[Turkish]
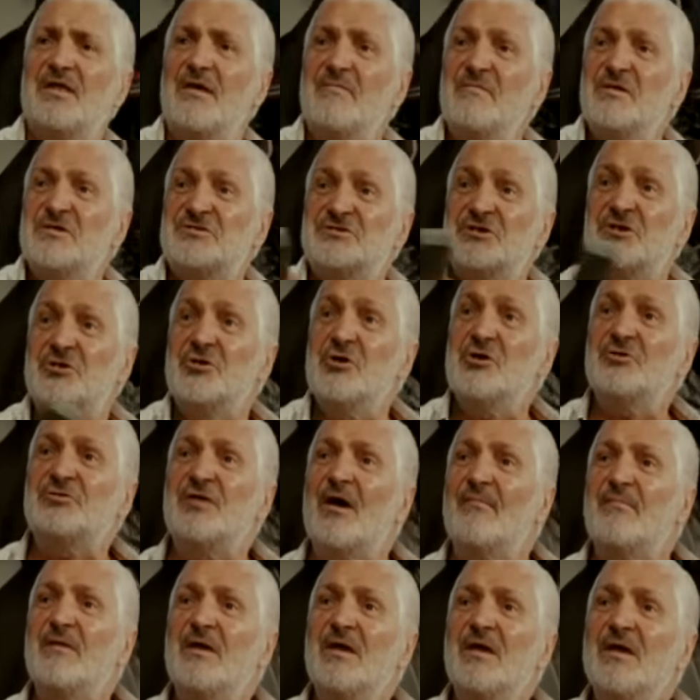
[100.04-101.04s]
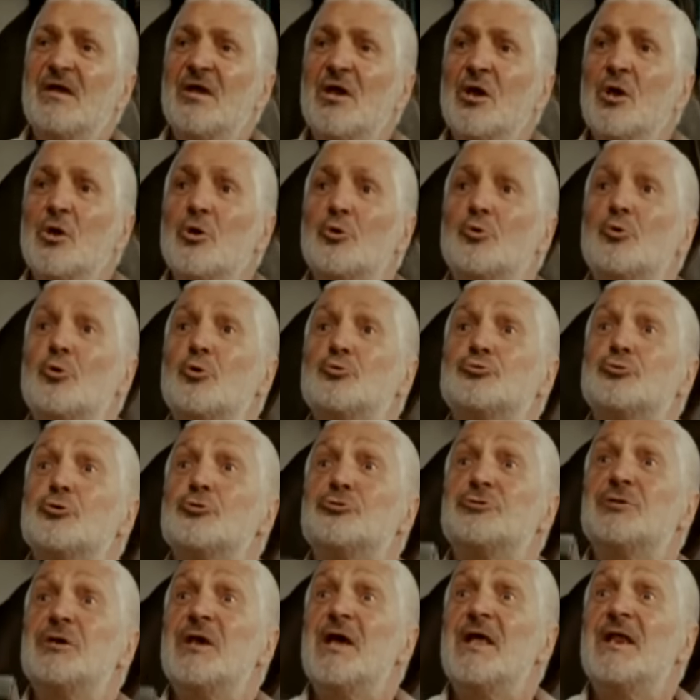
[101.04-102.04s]
Temiz çıkıyor tabii.
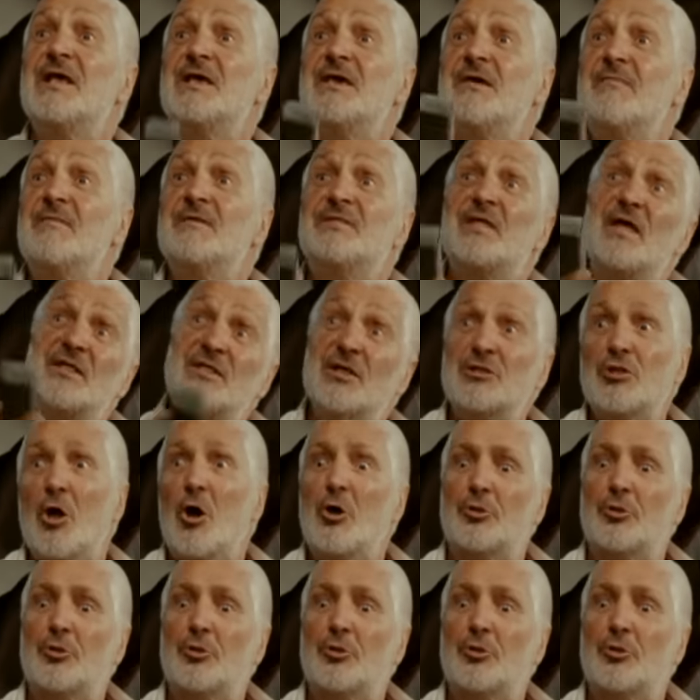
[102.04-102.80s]
Kuzu ciğeri gibi dedi